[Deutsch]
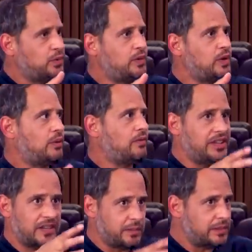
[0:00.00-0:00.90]
Publikum, wenn
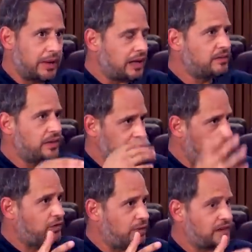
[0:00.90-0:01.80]
das mitmachen will und
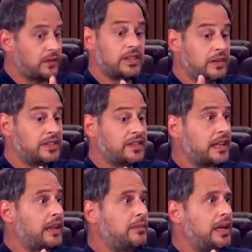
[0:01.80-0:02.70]
aufpassen will, dann wird es
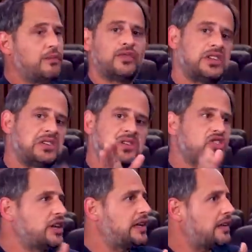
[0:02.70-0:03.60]
dranbleiben. Wenn nicht, dann
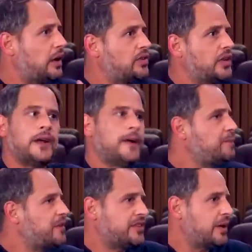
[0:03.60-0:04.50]
steigt es aus.
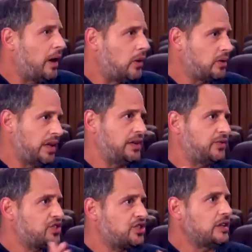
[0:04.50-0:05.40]
Das ist aber auch okay, das
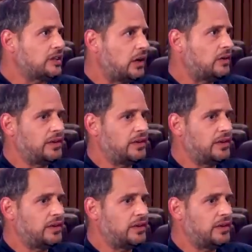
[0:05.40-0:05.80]
verstehe ich auch.